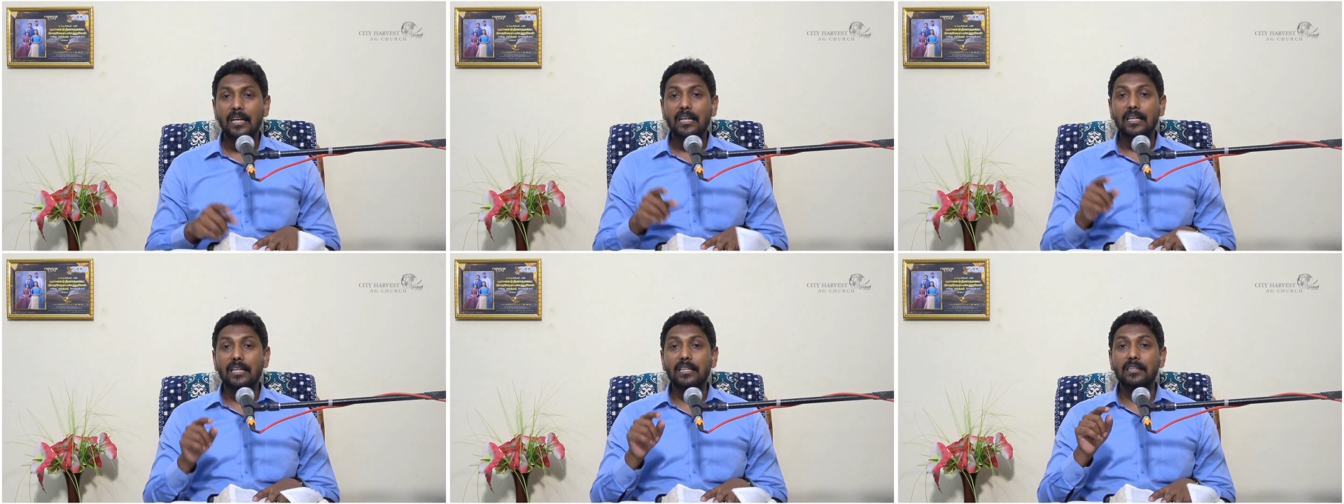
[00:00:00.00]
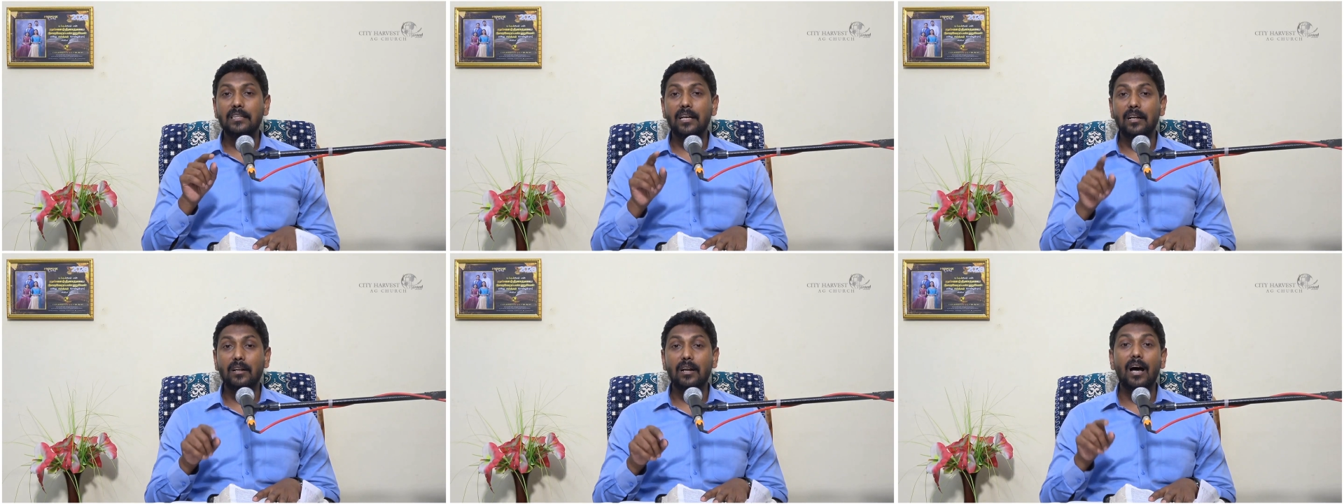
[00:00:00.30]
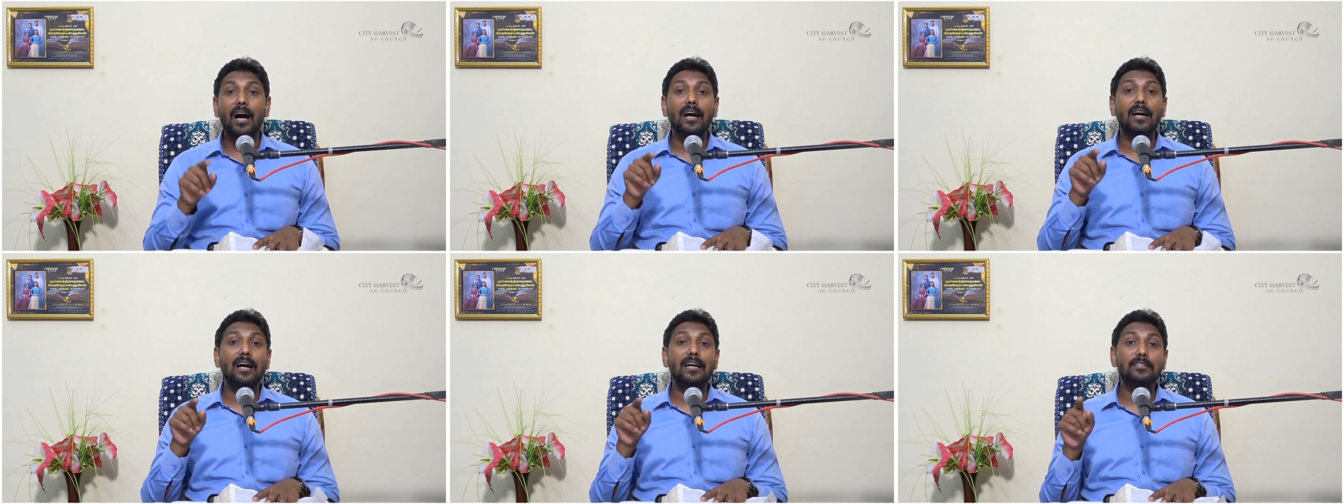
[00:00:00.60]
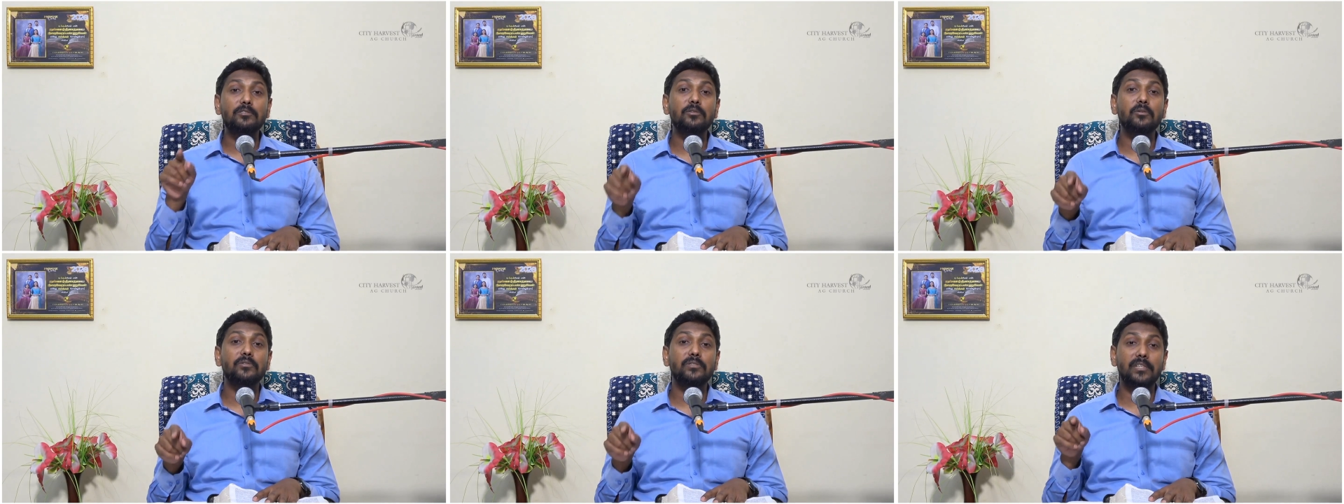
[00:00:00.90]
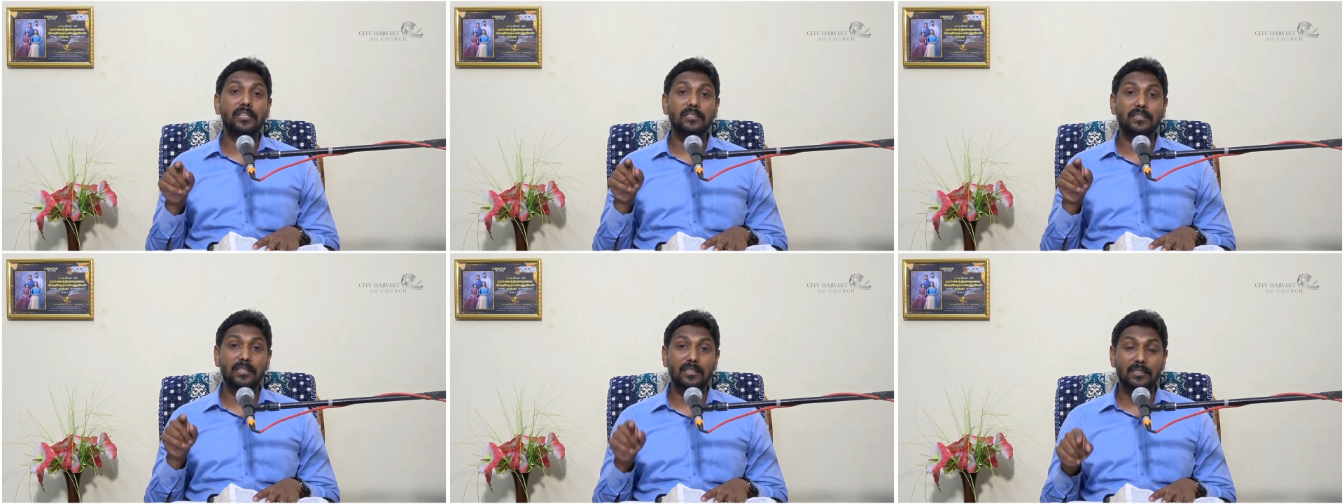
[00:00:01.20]
இந்த ராங்
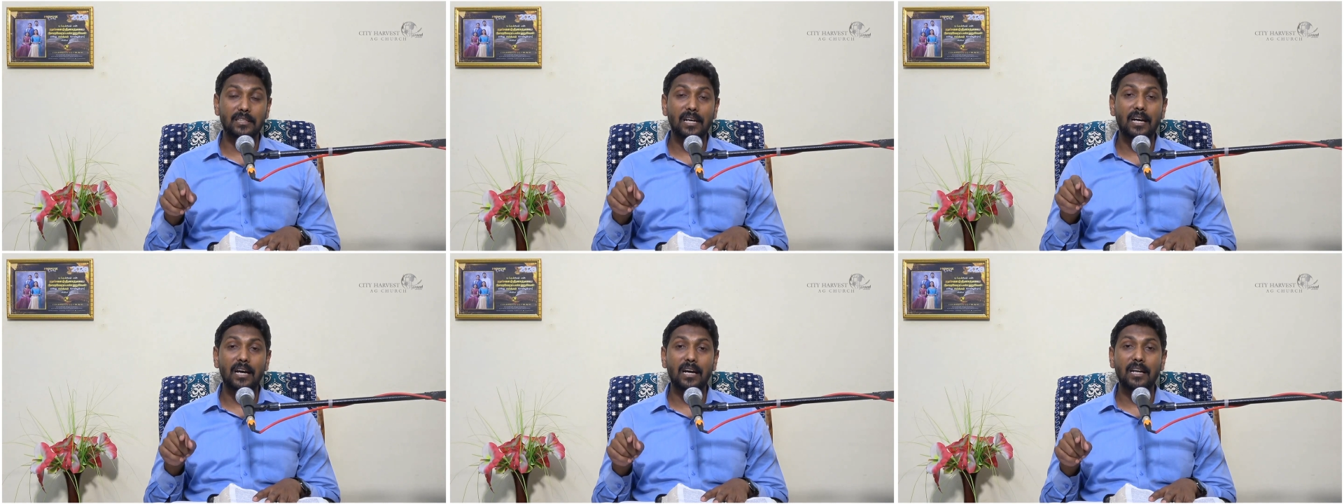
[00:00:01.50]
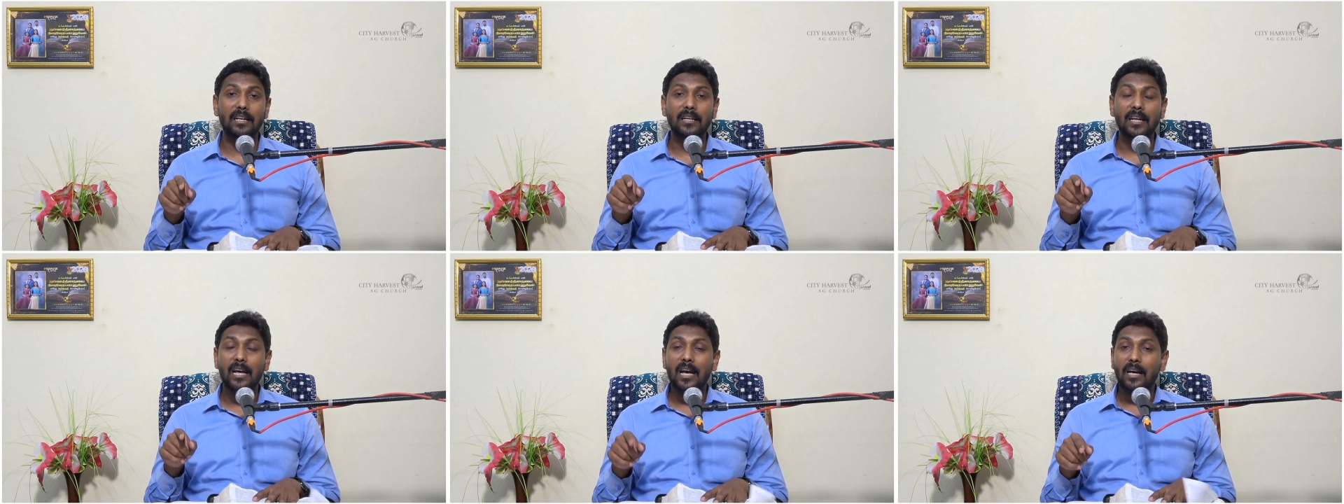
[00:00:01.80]
அசோசியேஷன் தான்